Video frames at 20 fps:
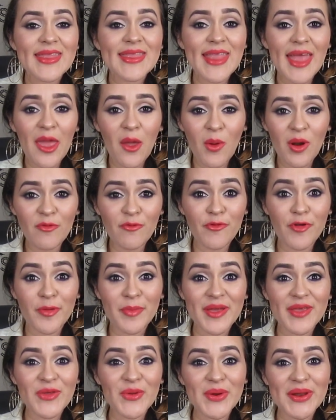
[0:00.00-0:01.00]
De igual
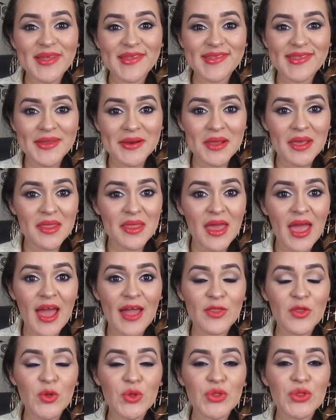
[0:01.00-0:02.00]
forma yo les estaría
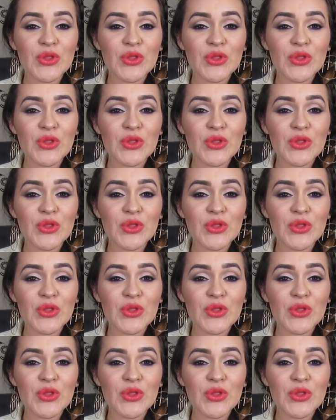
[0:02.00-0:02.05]
dejando